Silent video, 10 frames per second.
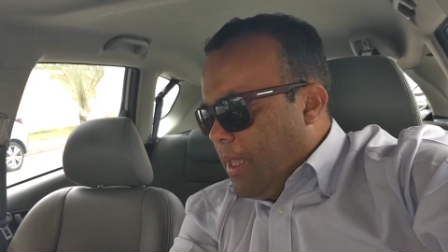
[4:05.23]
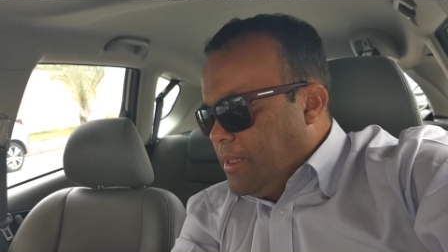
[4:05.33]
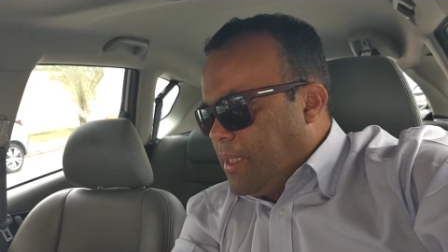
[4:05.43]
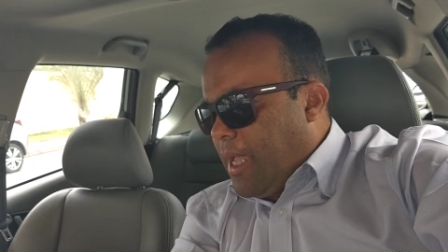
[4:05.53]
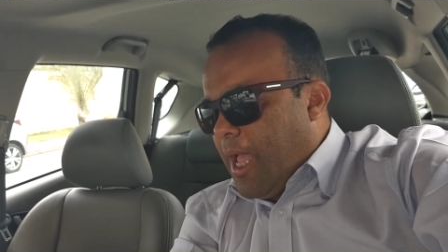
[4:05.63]

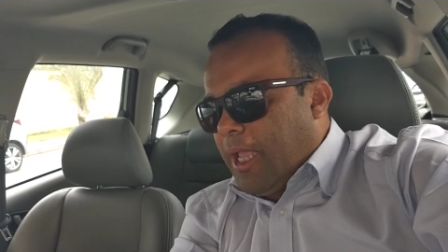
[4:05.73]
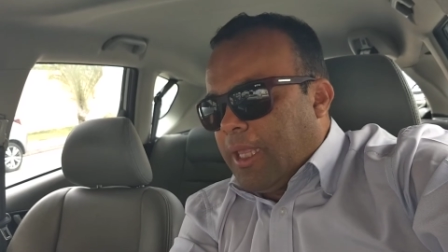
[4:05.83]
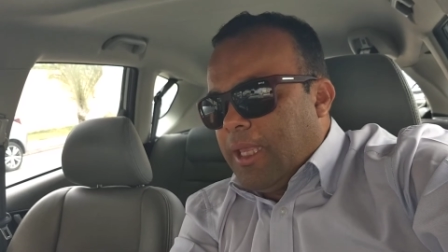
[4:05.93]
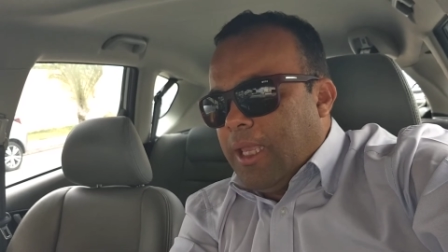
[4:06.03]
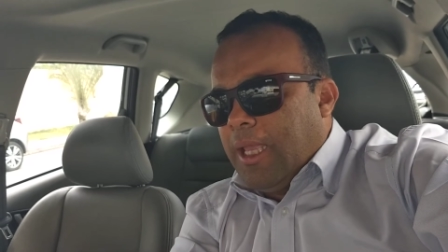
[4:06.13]
Esse carro
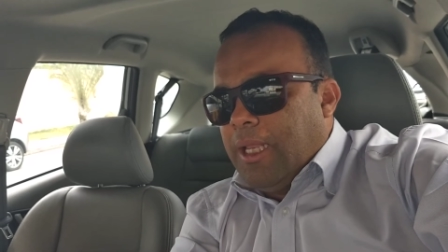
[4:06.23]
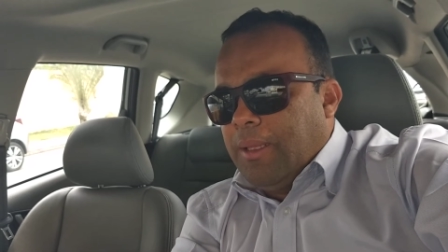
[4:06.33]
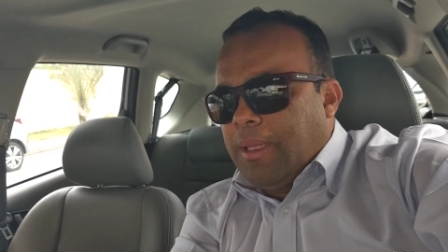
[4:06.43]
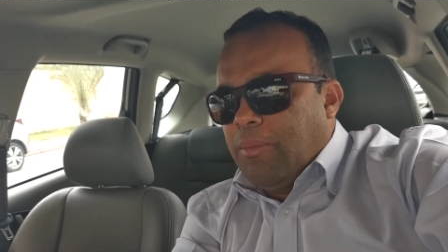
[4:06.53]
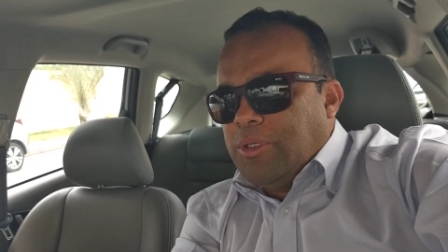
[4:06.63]
aqui, ele
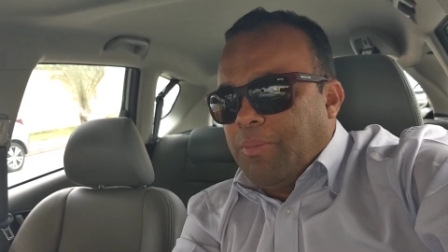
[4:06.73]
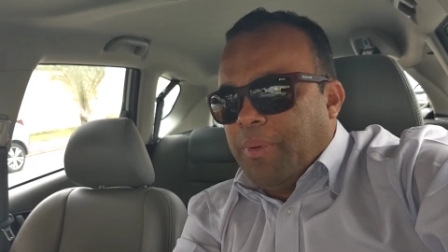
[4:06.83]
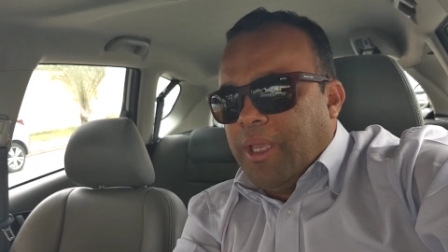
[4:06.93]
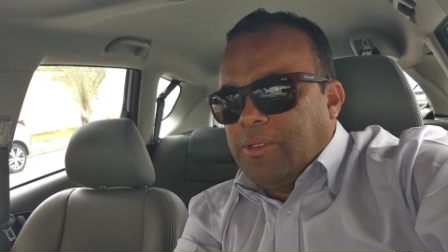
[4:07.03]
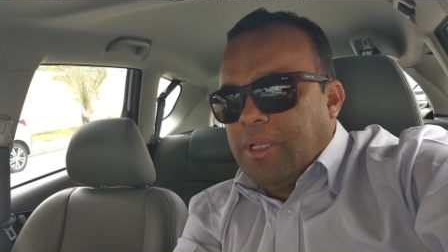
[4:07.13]
em termos de
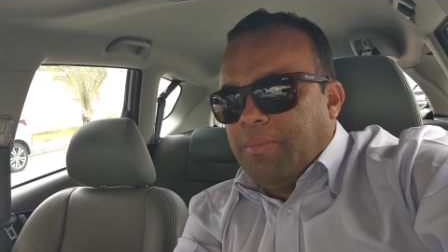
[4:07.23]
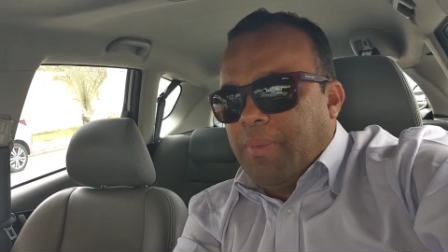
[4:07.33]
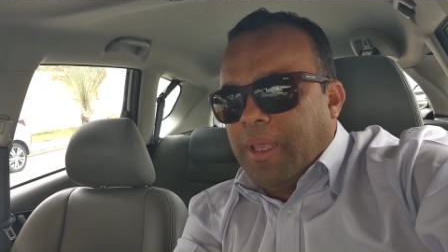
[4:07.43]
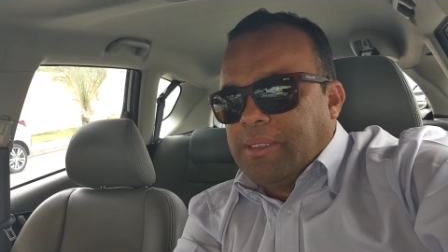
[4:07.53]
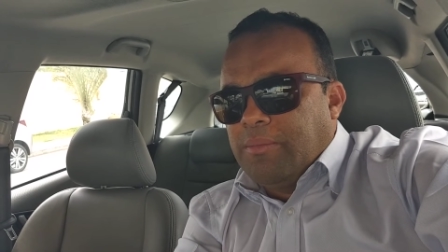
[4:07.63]
peso, ele
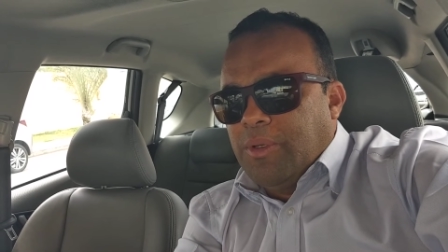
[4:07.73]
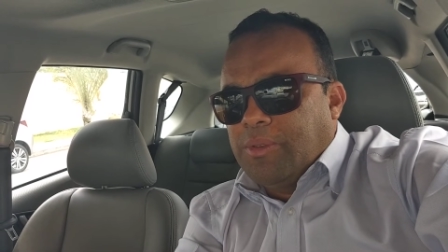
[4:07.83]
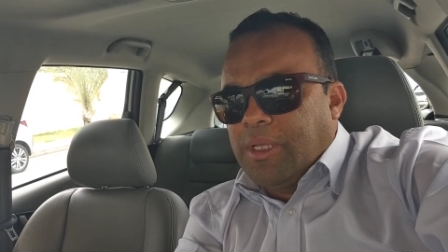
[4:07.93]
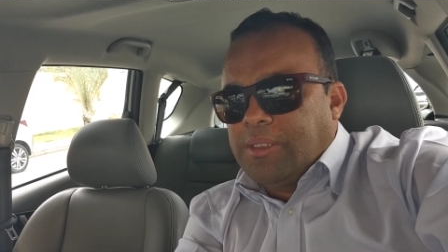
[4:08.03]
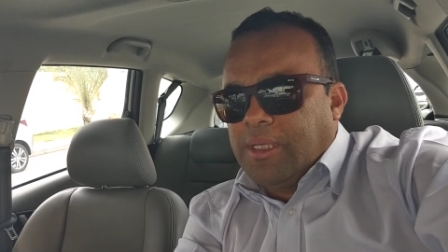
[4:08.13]
pesa
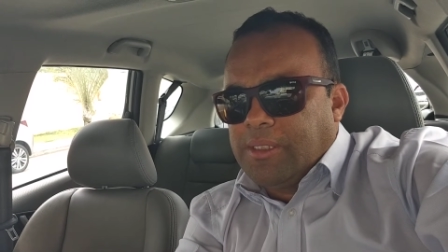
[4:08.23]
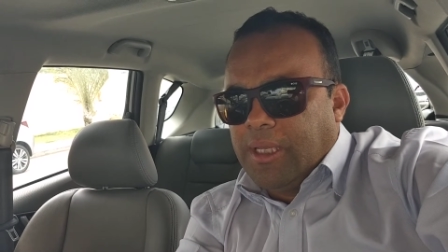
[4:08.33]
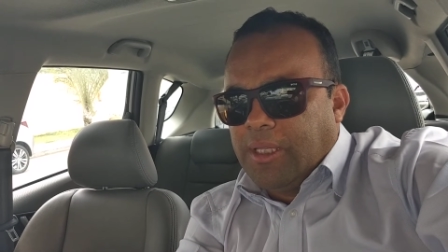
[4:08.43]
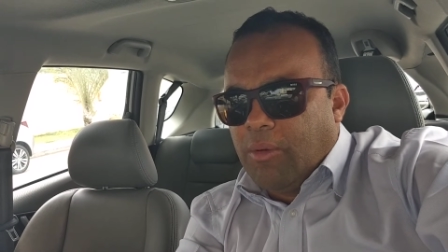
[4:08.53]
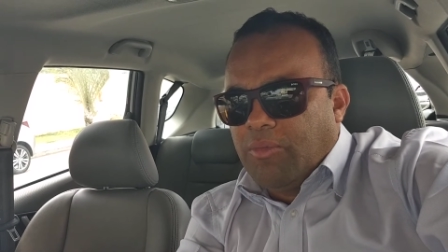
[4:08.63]

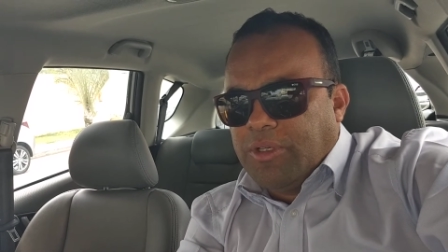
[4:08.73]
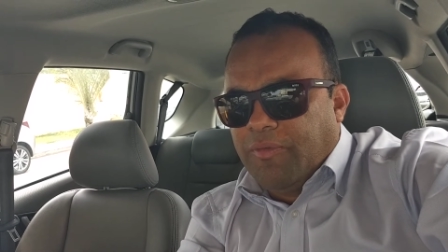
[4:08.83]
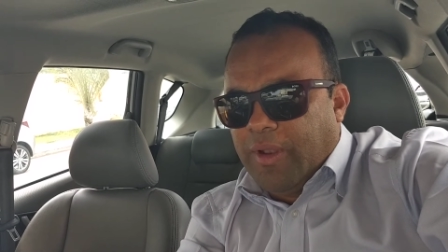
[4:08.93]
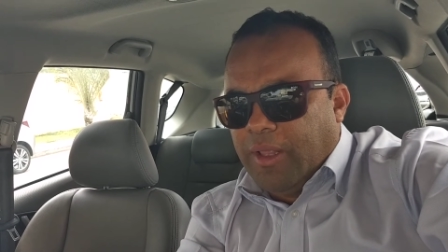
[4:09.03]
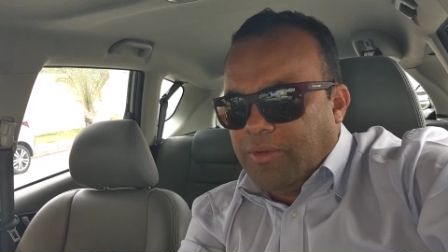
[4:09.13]
1160, como
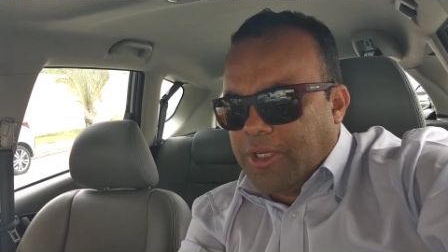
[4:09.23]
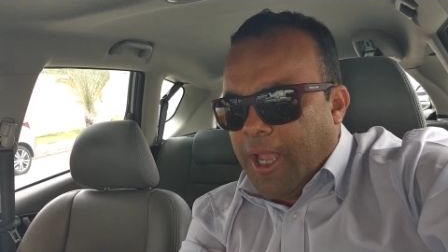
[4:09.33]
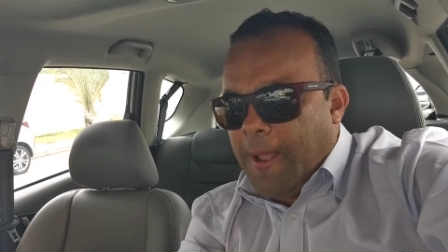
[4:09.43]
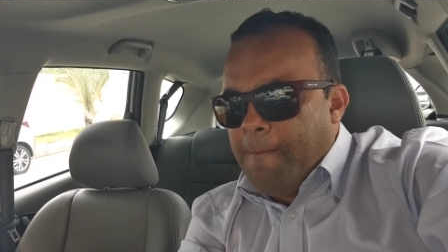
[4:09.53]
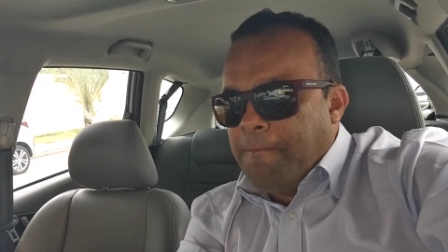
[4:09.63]
tinha falado já,